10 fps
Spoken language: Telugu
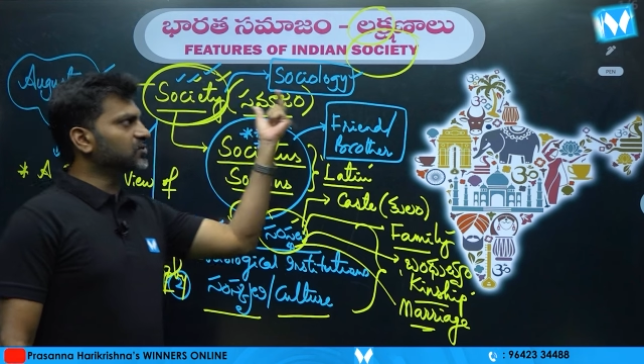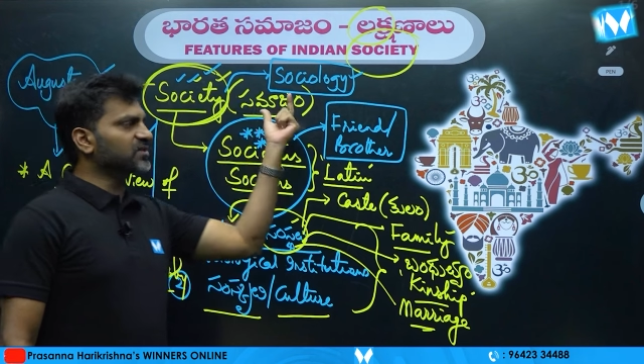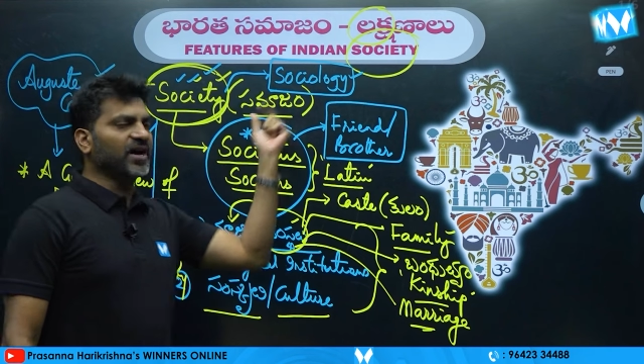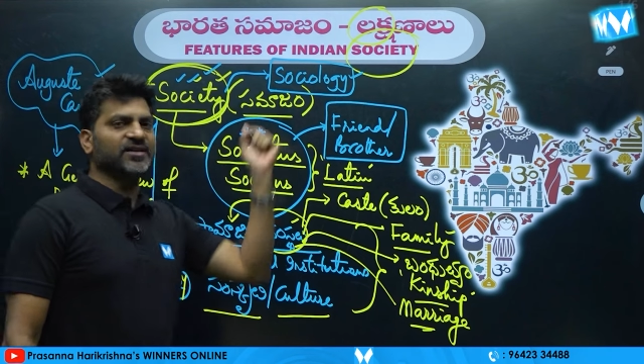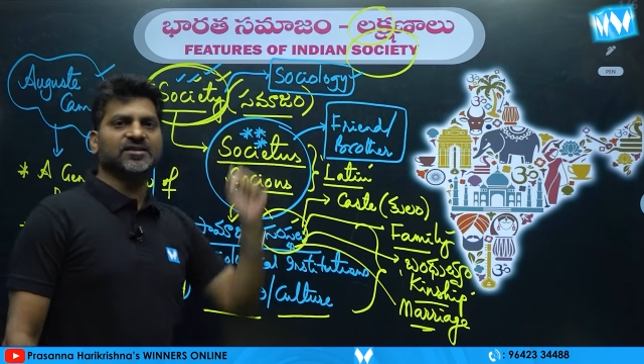
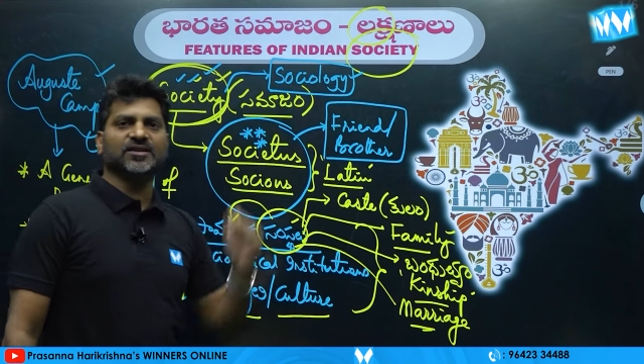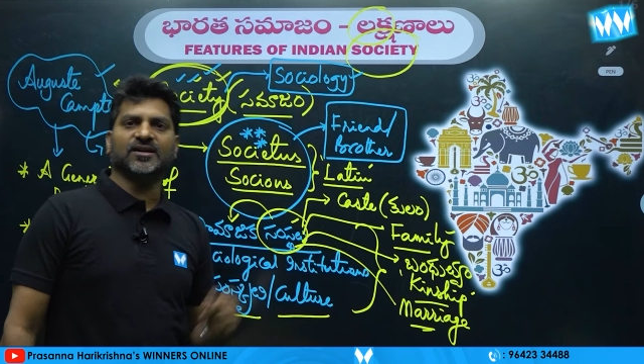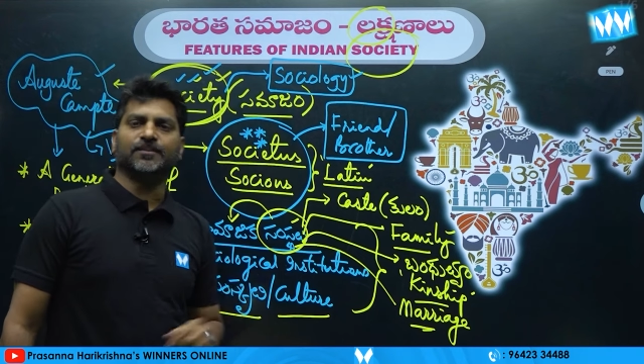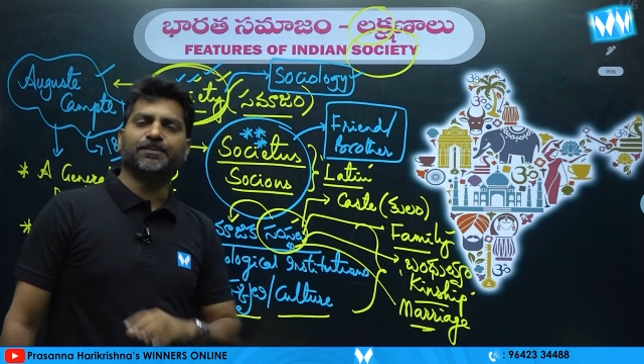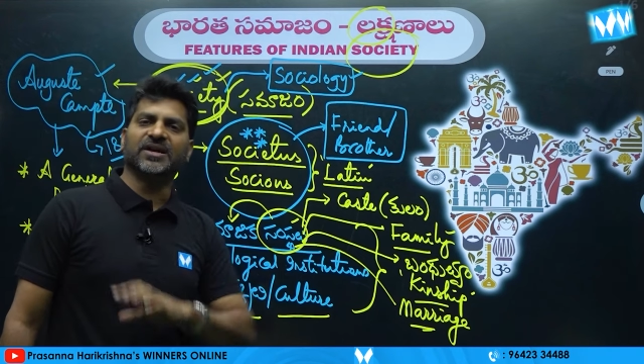సొసైటీని
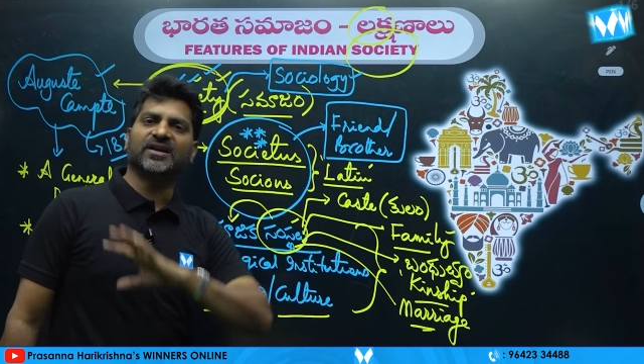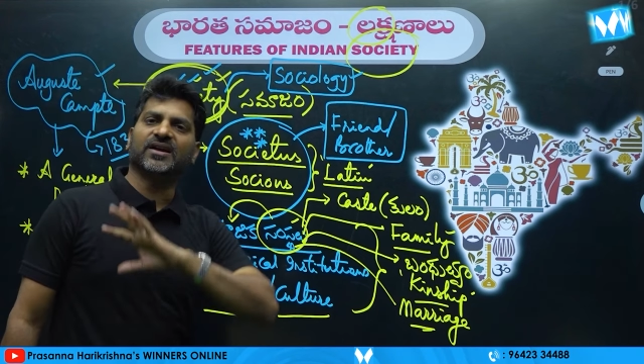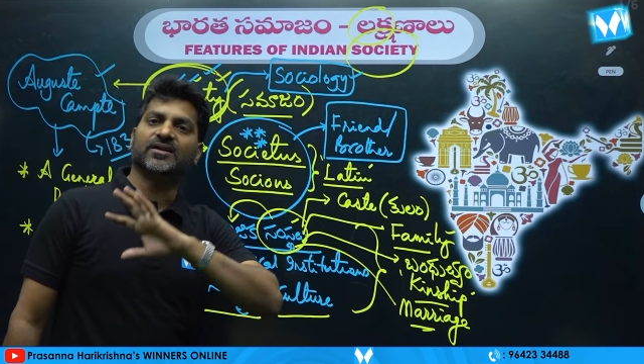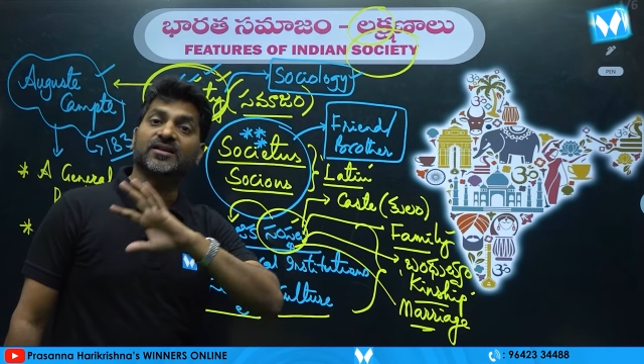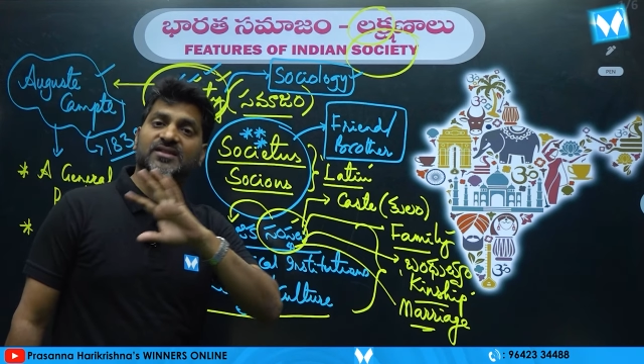
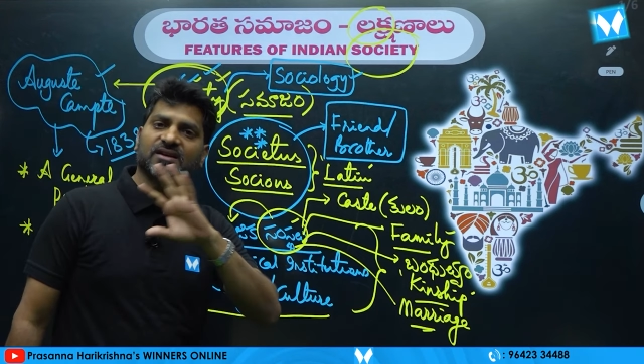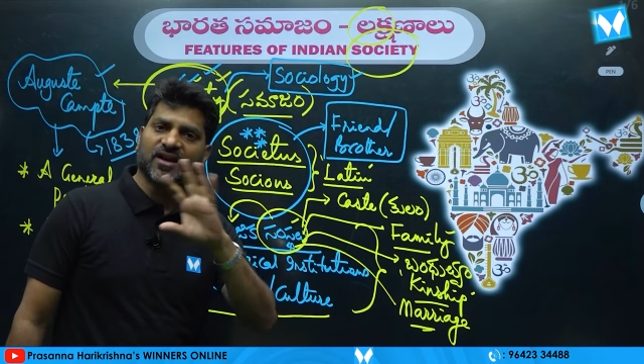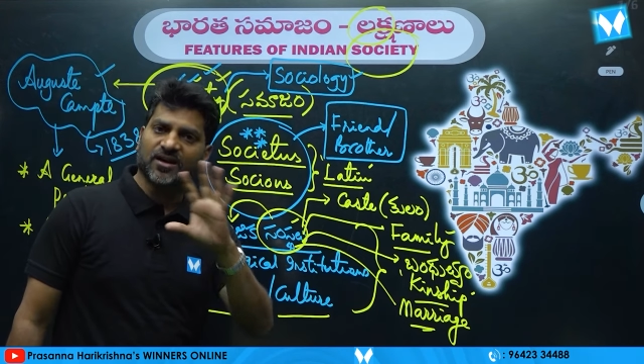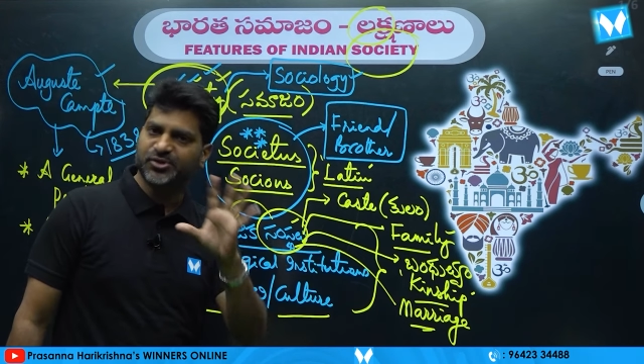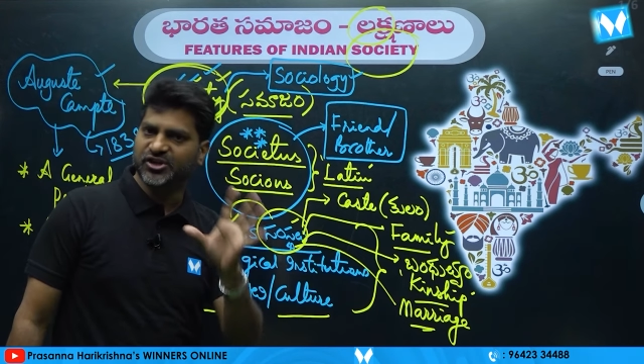కంప్లీట్గా
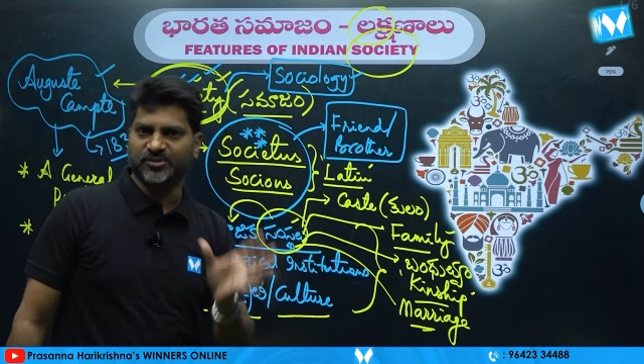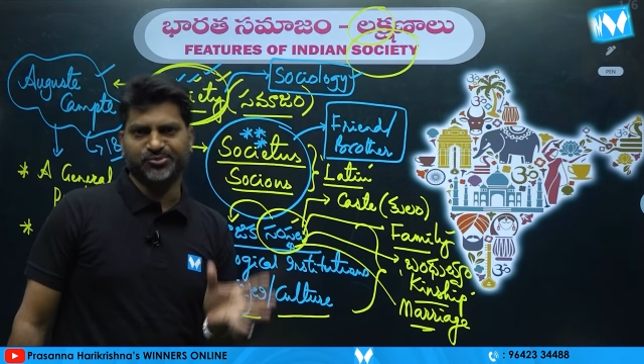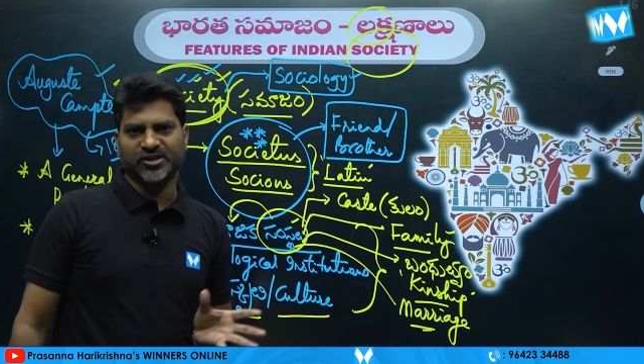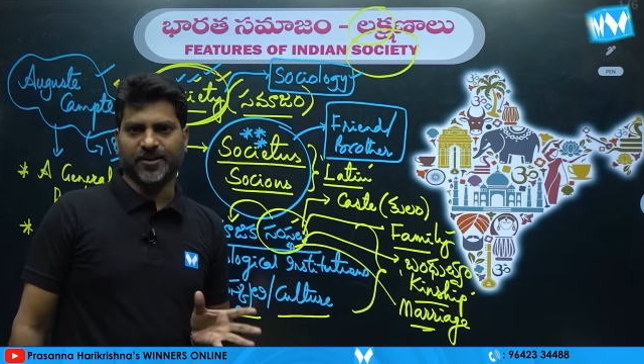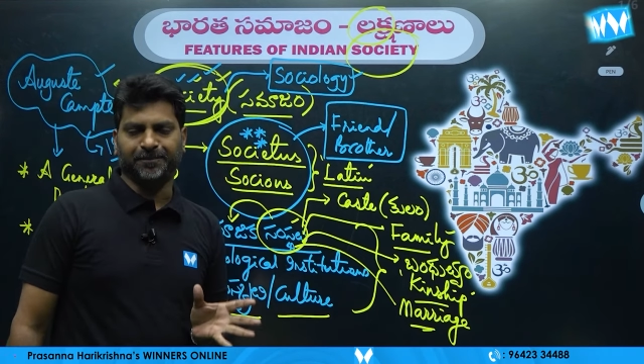డిస్క్రైబ్ చేయడం
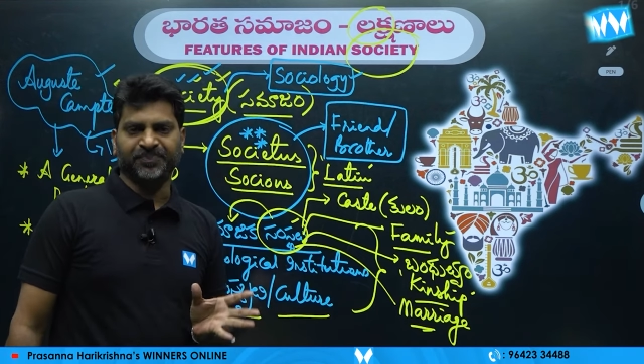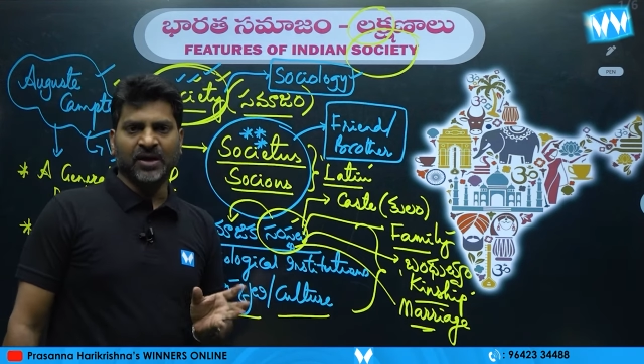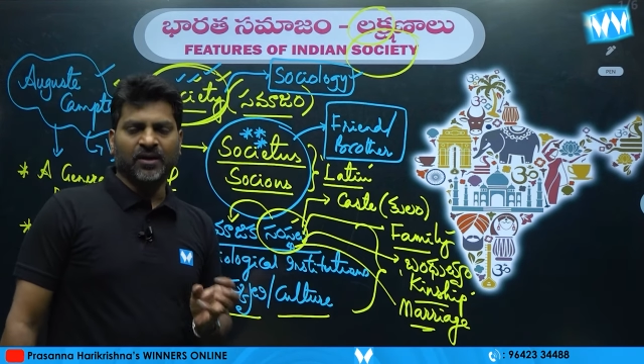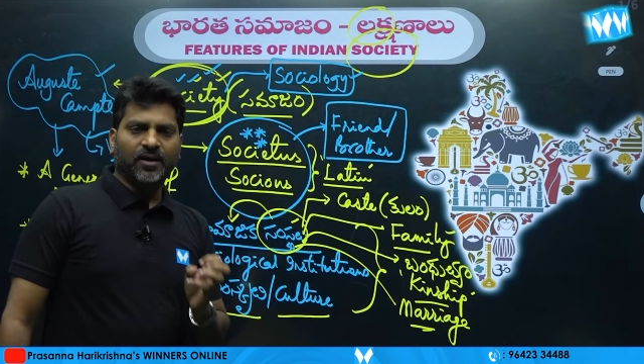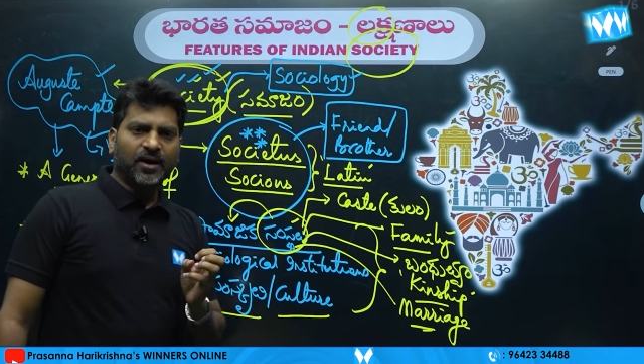జరిగింది
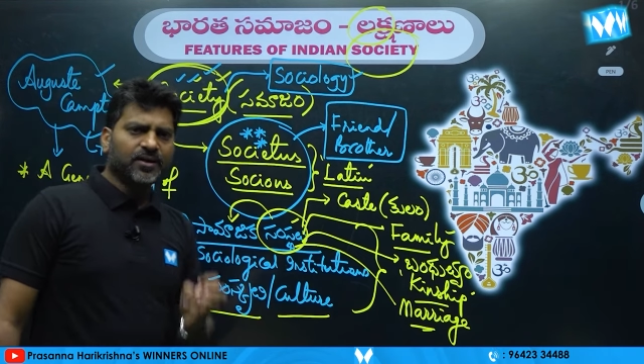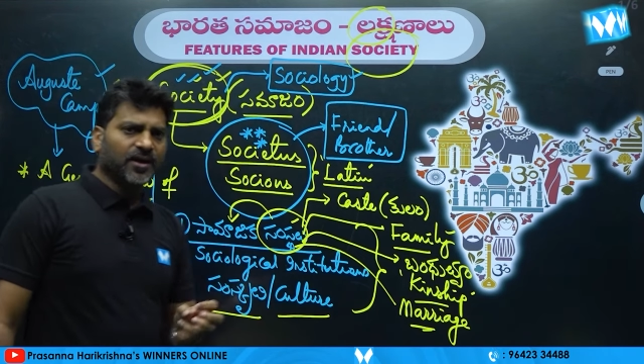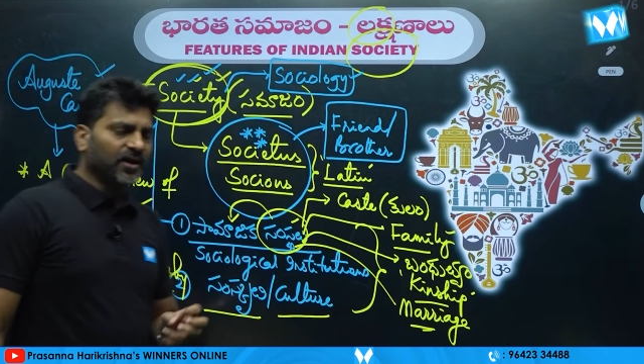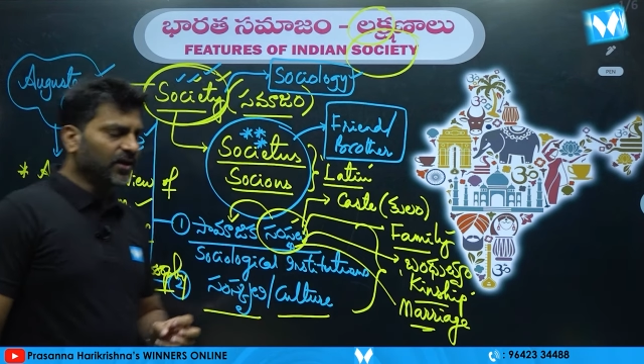అంటే